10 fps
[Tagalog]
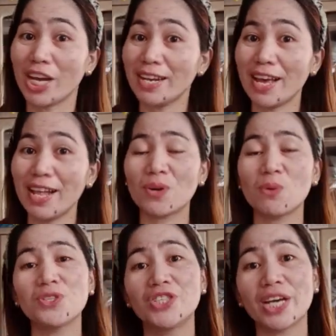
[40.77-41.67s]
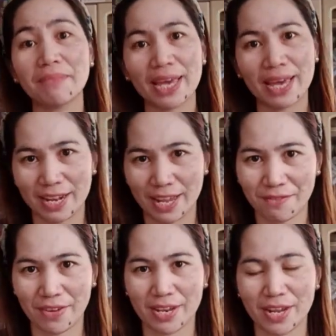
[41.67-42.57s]
channel, Rose Jam
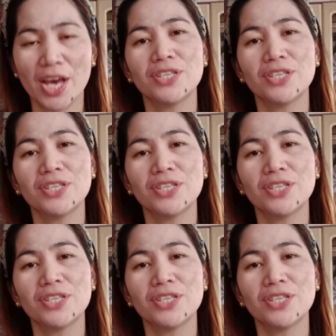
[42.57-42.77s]
11.